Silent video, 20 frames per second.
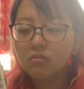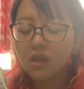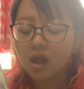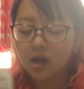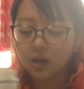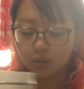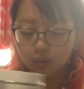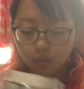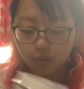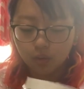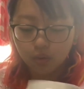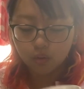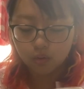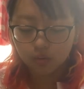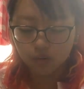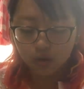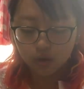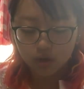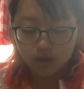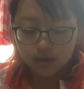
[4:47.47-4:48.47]
な
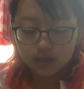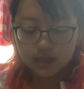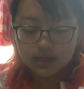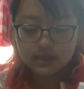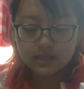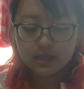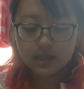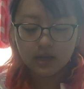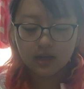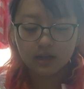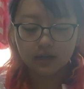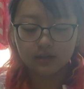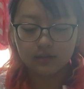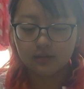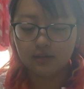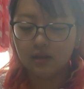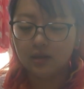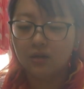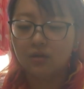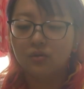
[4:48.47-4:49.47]
んでかっ
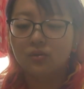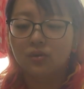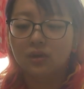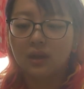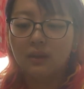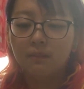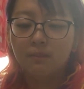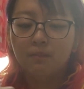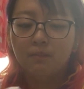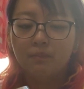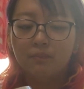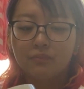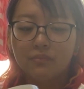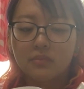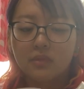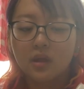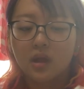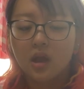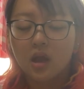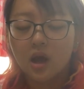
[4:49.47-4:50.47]
ていうとね、
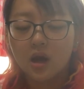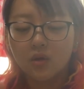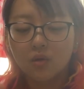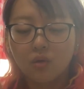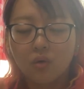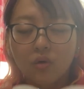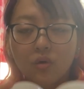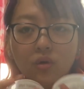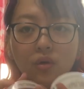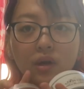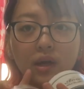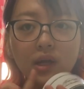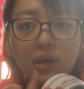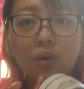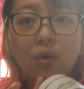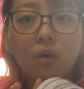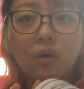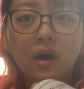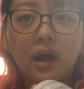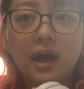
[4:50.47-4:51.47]
この
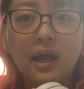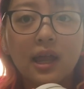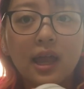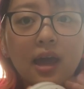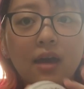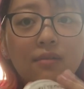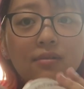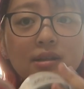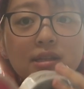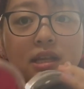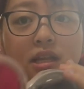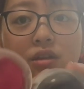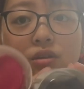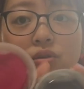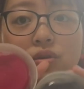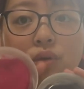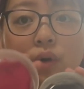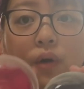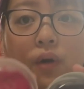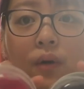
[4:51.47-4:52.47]
色を掛け合わせ
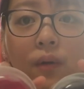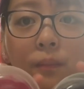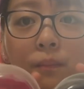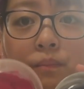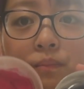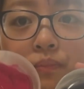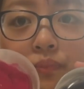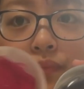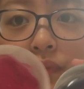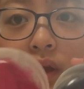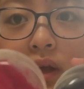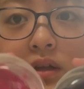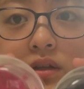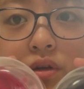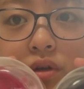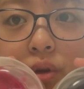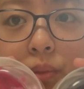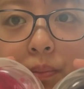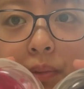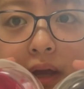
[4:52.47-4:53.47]
ると
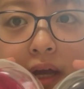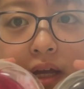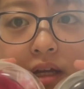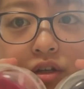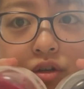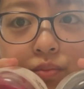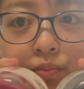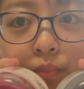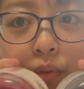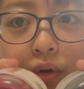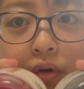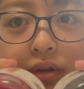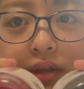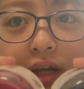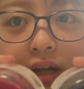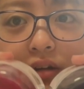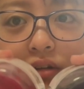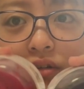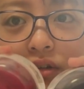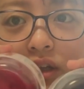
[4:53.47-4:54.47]
ちょっとベージュっぽく
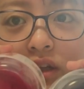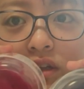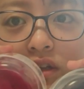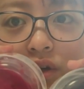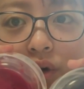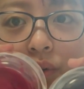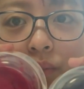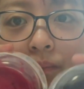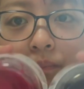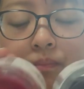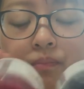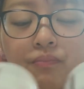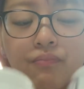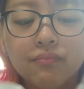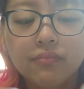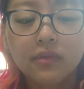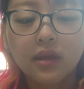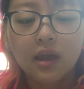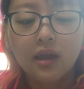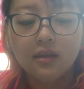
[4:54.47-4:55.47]
なるんですよ。
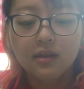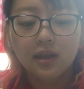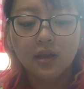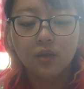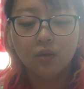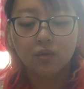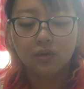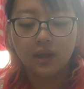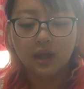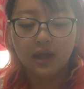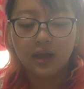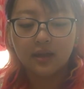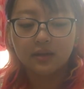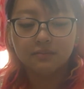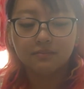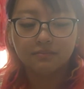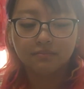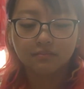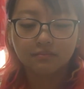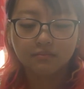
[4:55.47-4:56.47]
なの
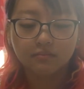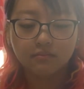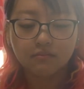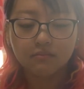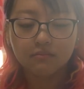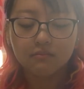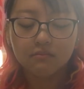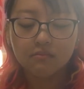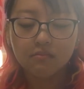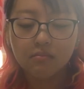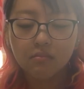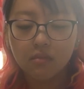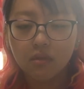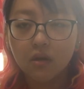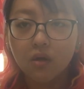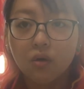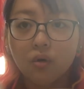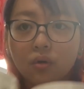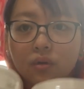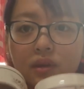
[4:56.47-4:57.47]
で
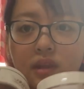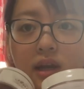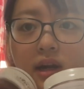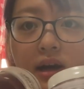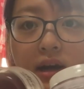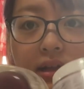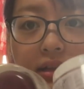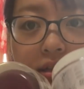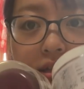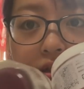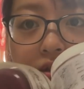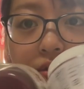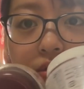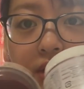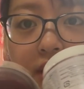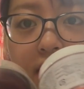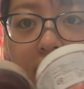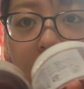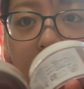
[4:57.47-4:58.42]
こんな感じの